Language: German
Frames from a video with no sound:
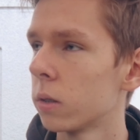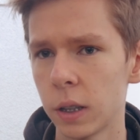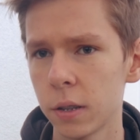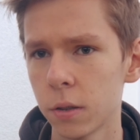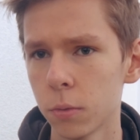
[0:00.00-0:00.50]
äh,
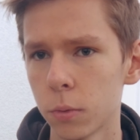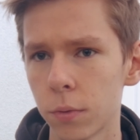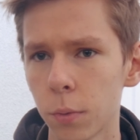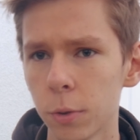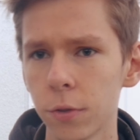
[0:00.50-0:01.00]
16.45
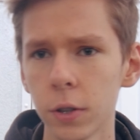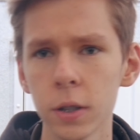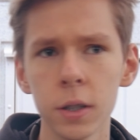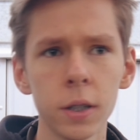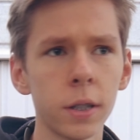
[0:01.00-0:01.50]

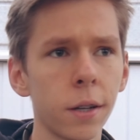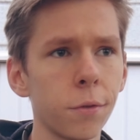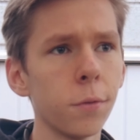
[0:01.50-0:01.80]
Uhr, nein,